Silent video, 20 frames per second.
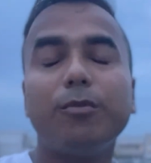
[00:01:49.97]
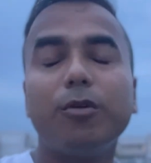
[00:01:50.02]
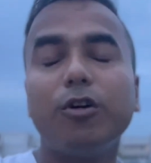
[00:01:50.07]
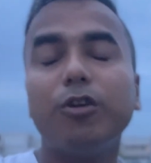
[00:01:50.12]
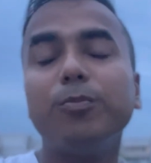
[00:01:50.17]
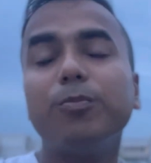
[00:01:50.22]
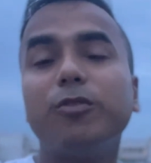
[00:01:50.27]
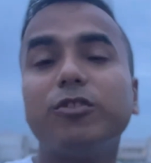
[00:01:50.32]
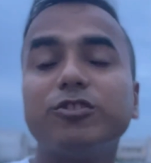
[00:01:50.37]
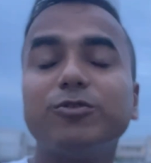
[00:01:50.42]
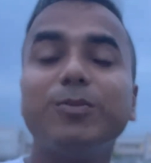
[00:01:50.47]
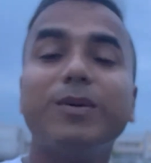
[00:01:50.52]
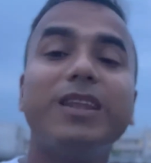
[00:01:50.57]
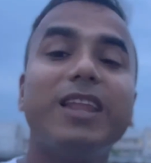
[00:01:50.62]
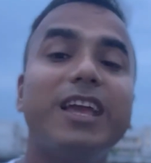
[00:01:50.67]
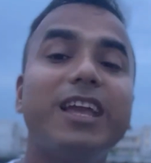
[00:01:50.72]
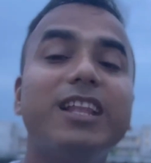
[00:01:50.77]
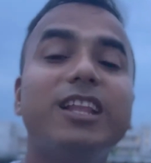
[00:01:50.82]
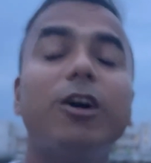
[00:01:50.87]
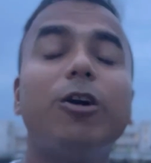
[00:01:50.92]
बहुत फोर्स में
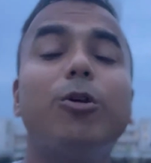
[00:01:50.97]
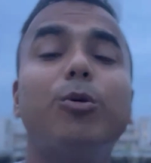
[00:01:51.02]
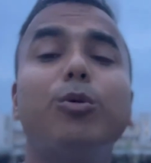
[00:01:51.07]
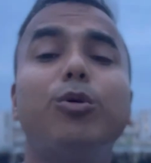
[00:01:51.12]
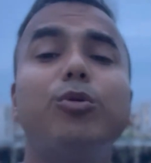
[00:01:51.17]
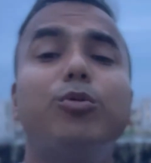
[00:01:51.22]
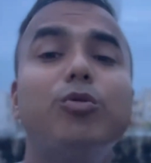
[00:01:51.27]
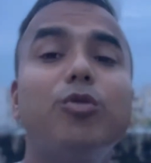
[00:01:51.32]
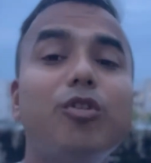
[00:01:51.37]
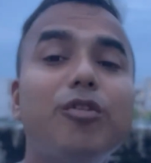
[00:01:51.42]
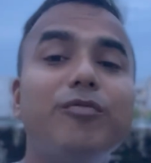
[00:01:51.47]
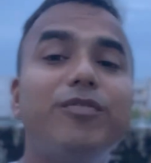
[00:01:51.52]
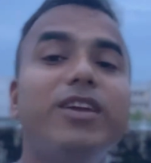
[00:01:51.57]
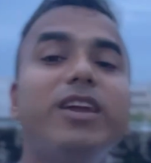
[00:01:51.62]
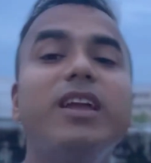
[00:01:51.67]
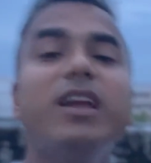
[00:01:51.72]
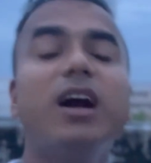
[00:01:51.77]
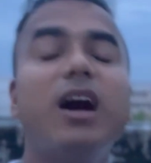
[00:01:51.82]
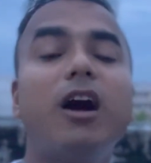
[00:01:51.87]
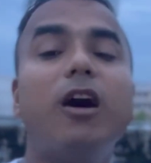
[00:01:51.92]
नहीं था और वो
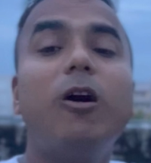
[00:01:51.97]
भी